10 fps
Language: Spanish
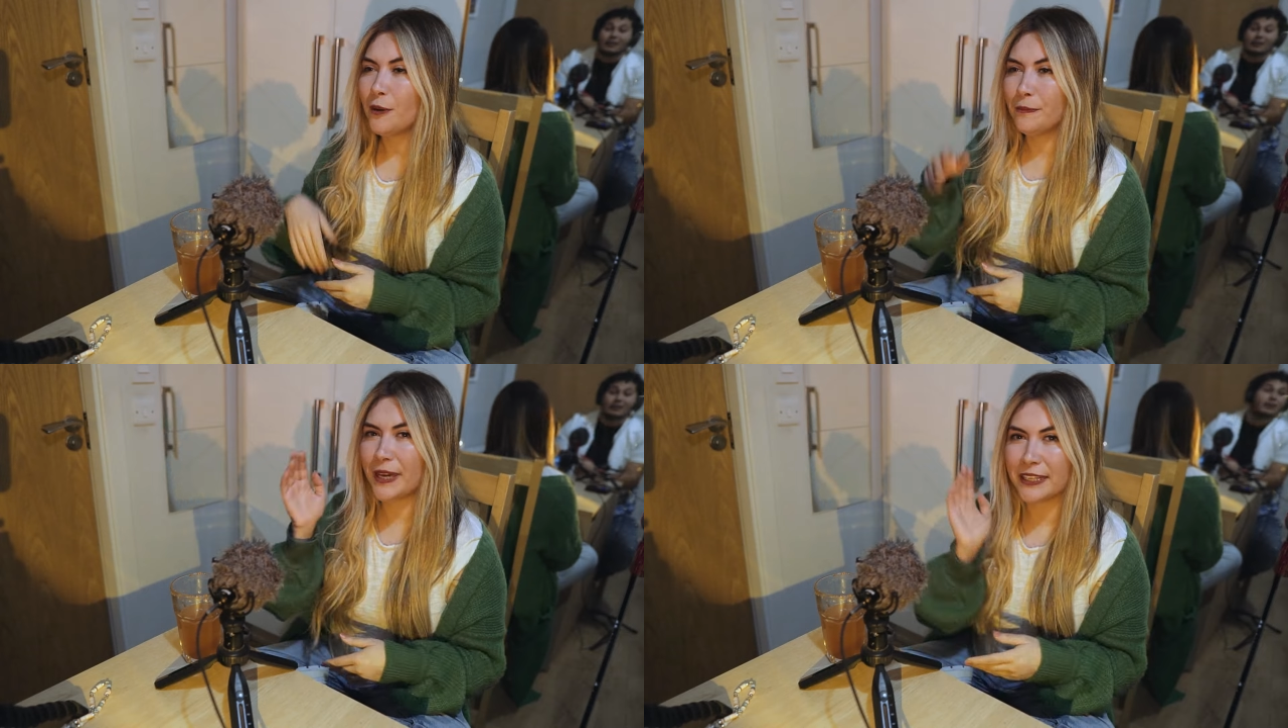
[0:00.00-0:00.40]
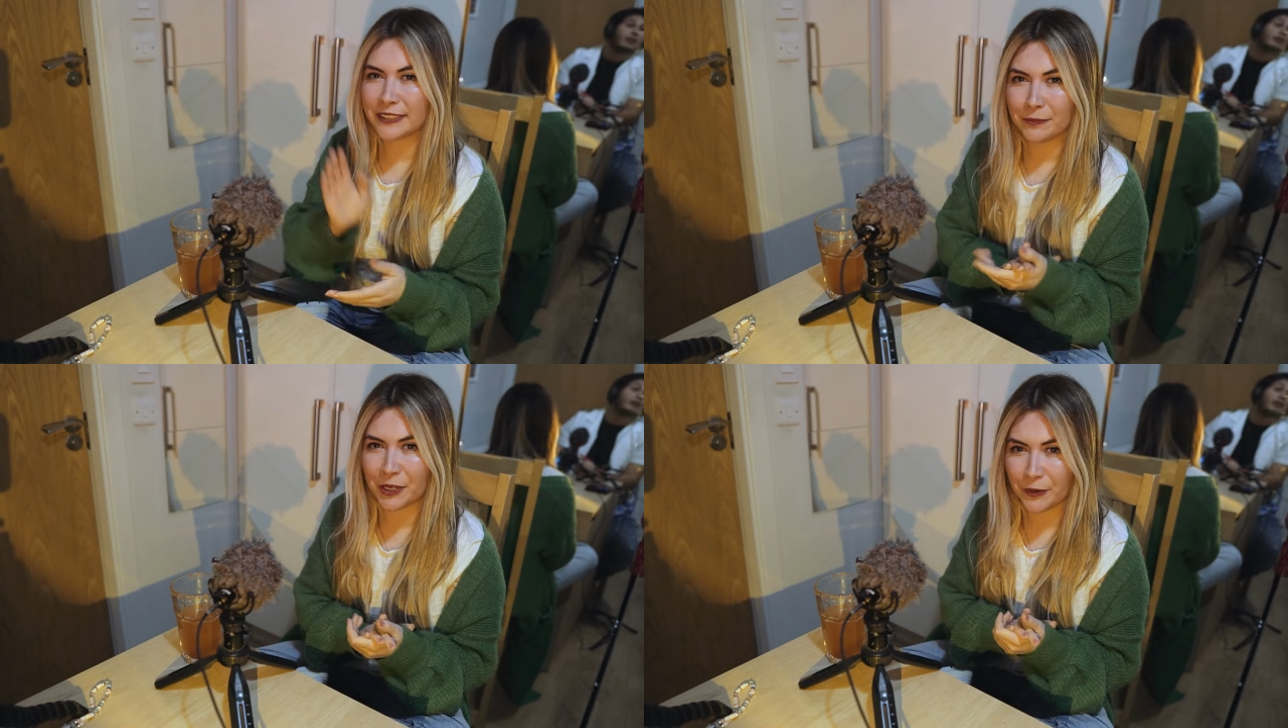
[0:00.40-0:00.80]

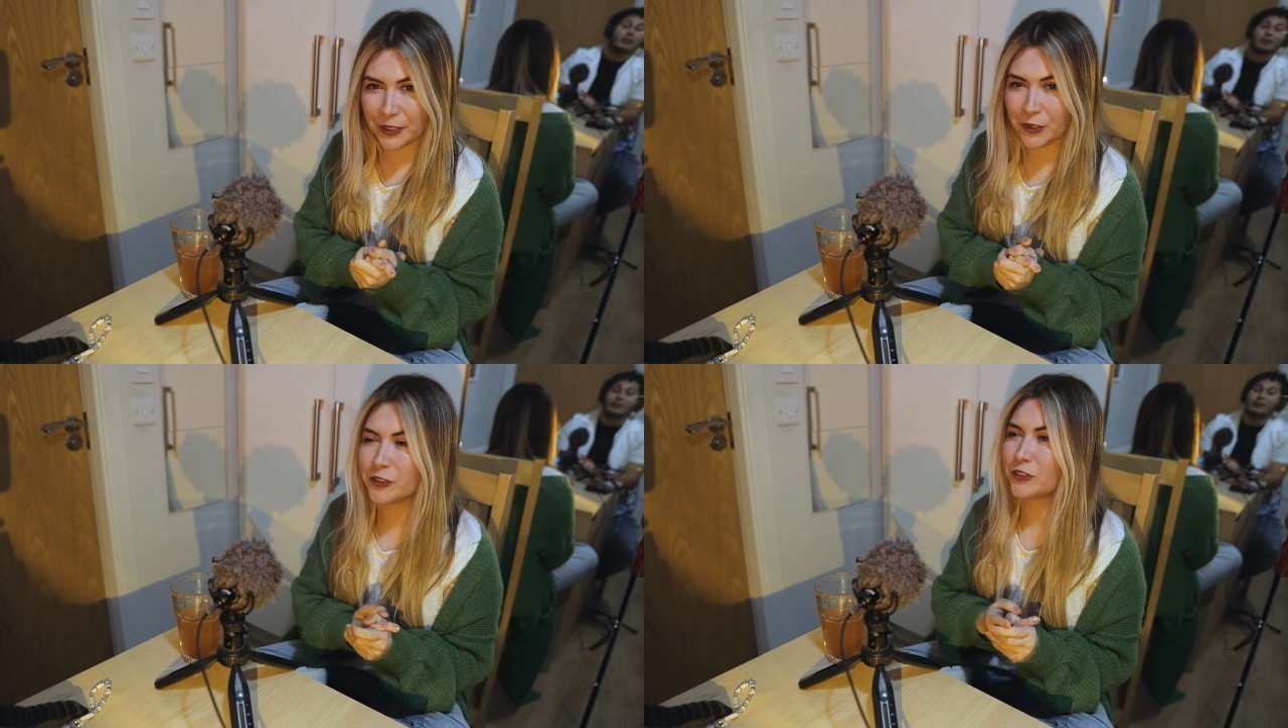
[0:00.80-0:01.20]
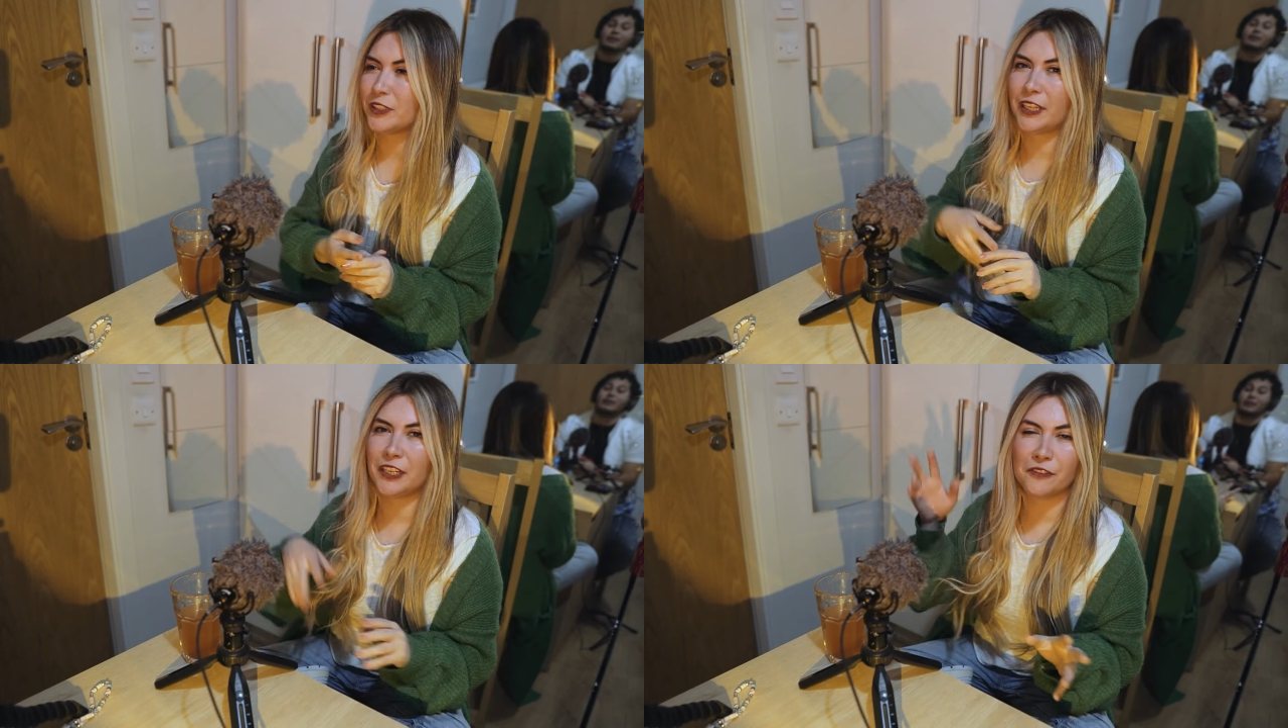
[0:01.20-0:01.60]
Viajes a Marruecos o
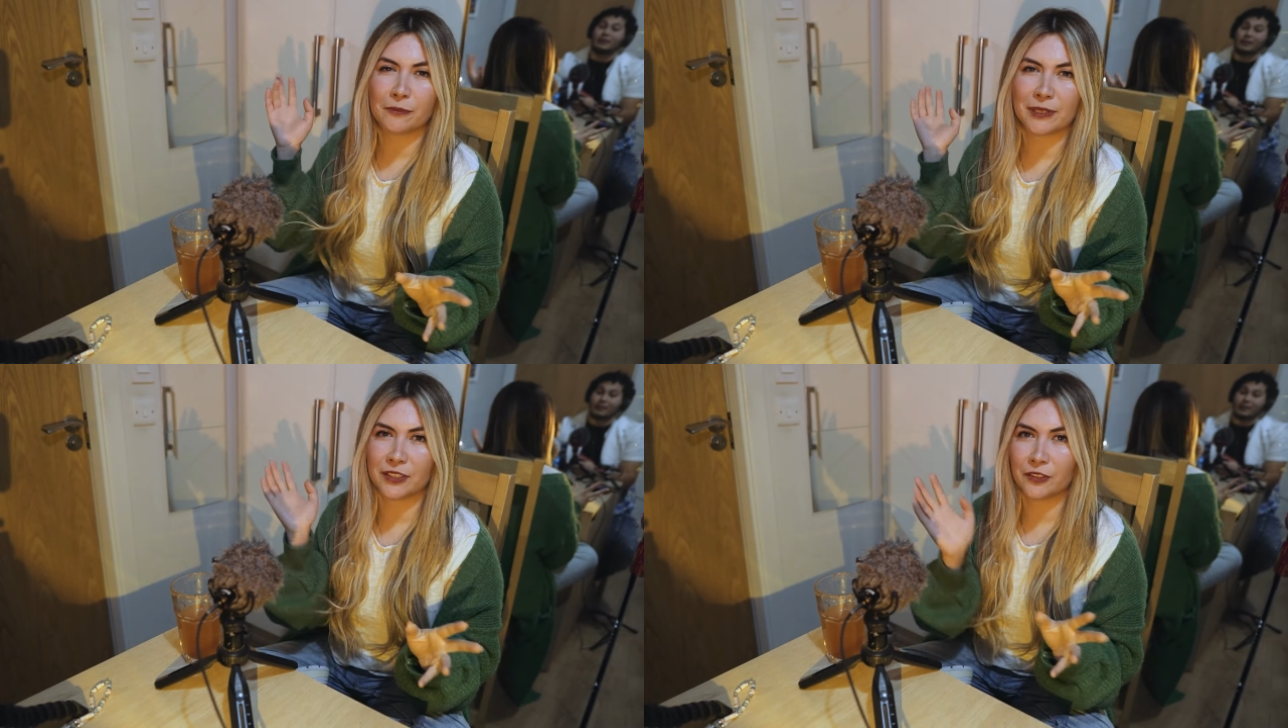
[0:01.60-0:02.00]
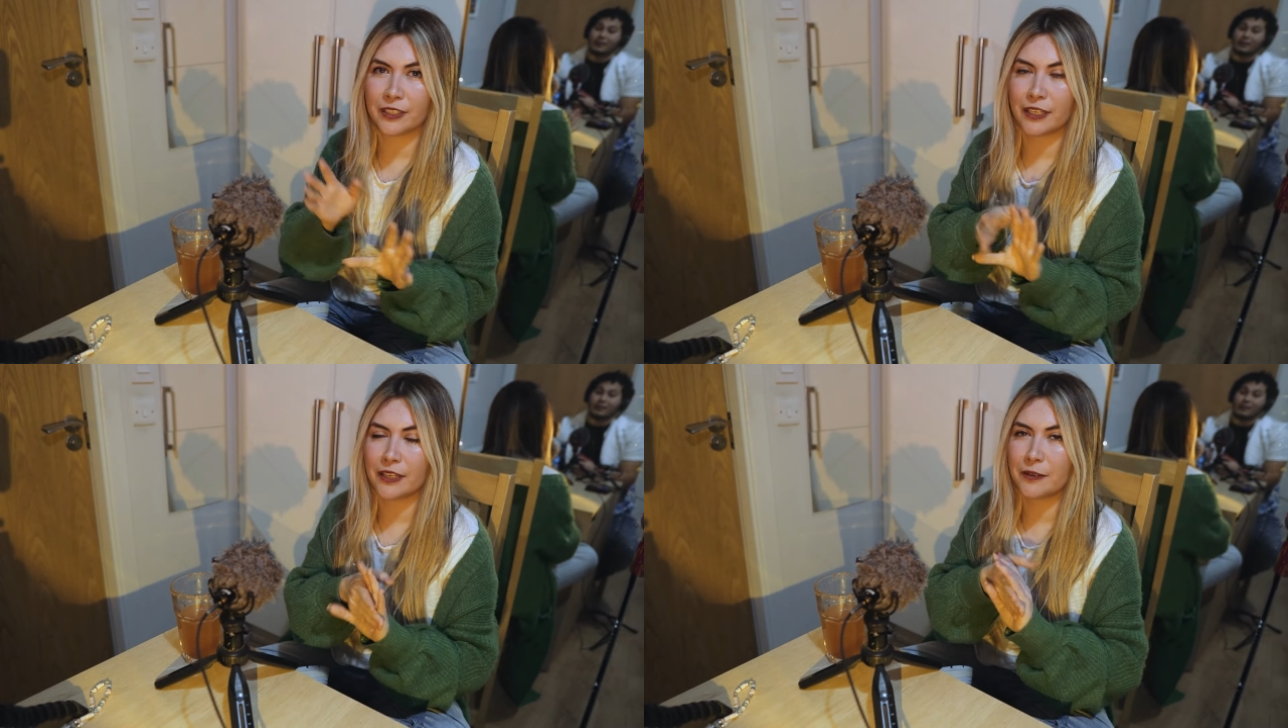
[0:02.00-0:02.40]
si quieren información
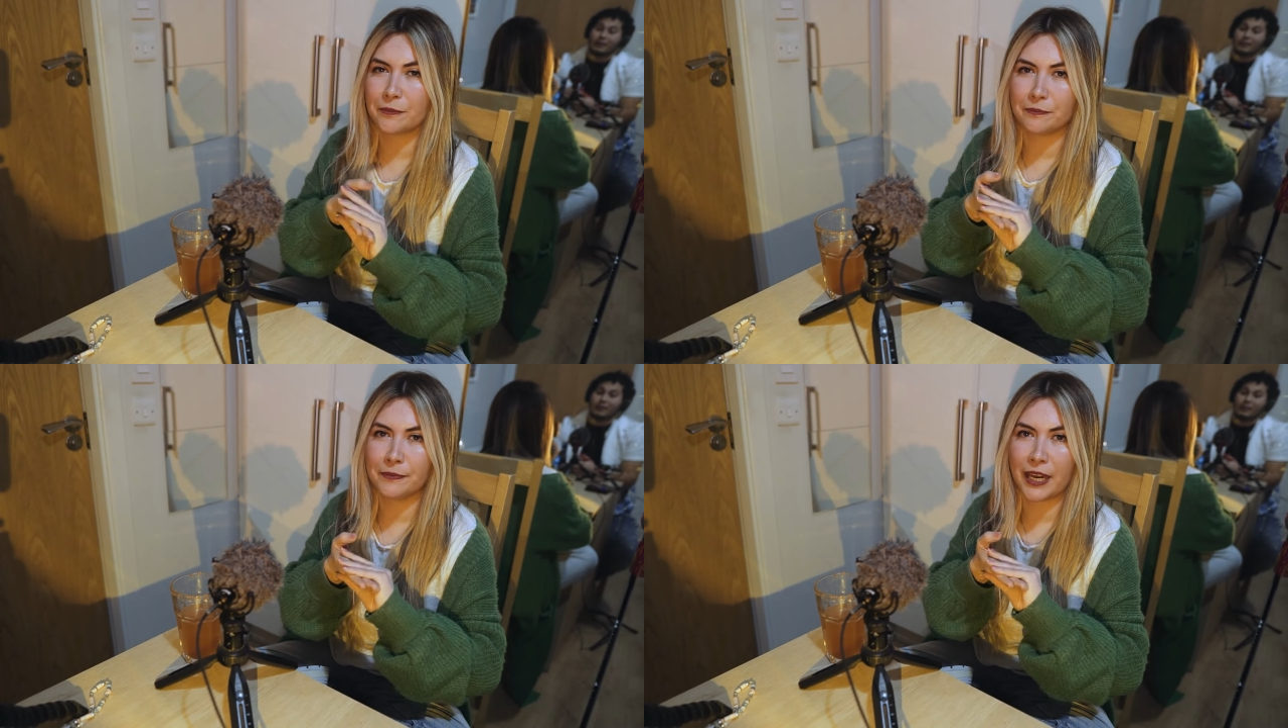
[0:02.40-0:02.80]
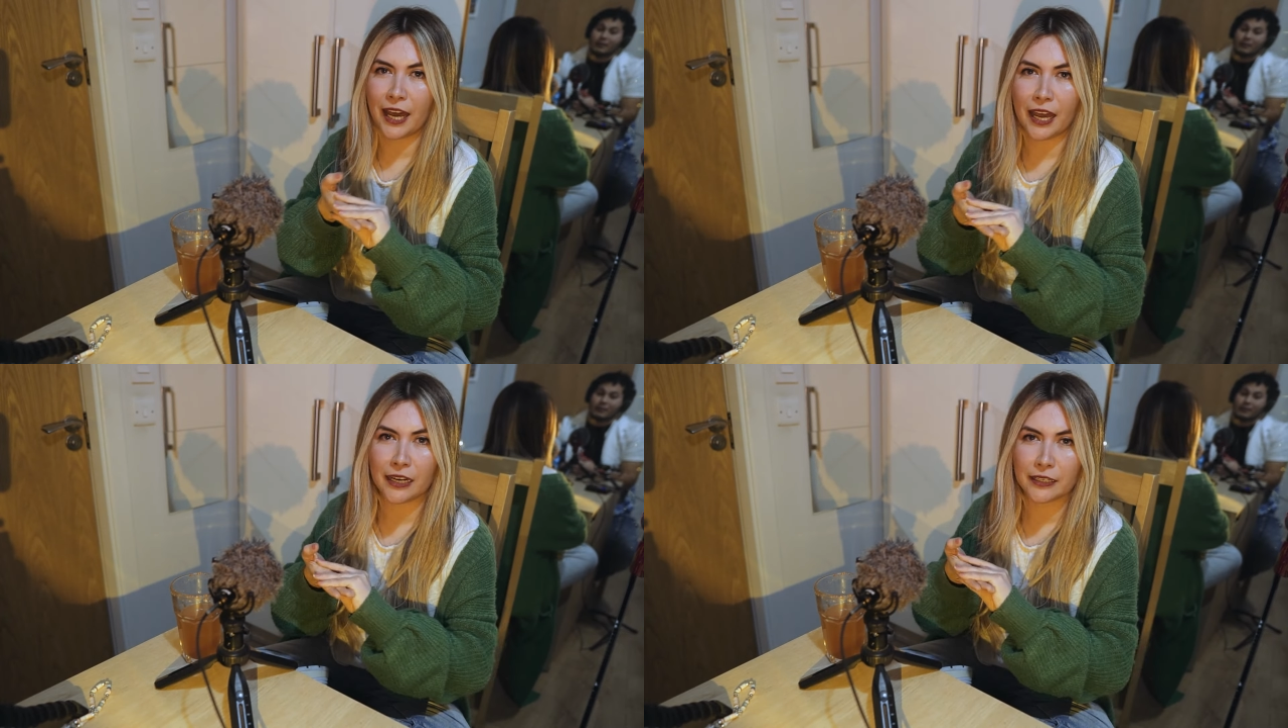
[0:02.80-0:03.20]
de
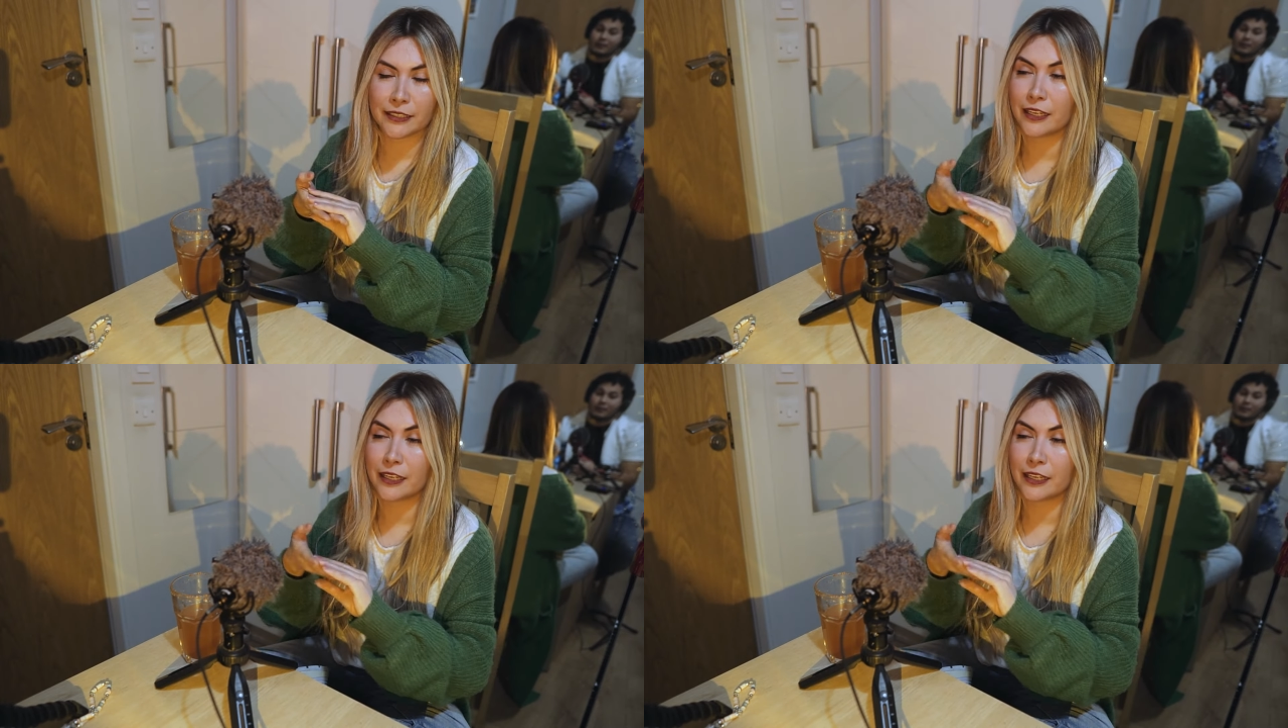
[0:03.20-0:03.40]
viajar,